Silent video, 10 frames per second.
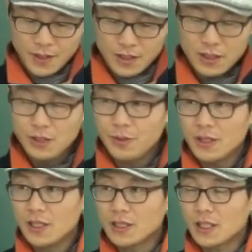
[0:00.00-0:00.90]

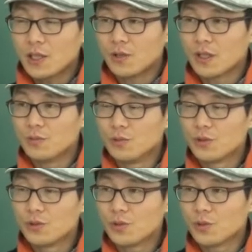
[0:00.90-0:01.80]
의미를 나타내는 게
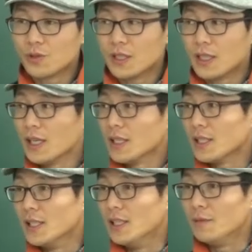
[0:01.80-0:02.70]
무슨 조동사다?
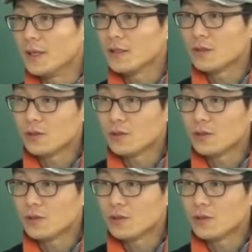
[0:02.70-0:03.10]
일반